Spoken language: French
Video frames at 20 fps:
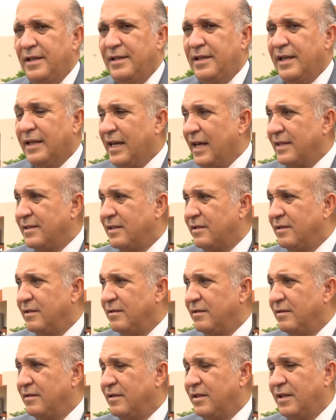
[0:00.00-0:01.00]
des
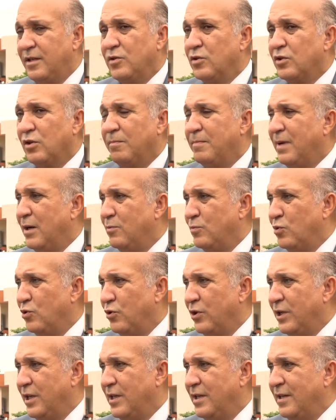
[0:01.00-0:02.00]
casques qui ne sont pas
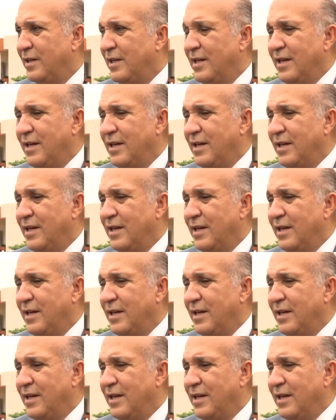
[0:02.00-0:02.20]
homologués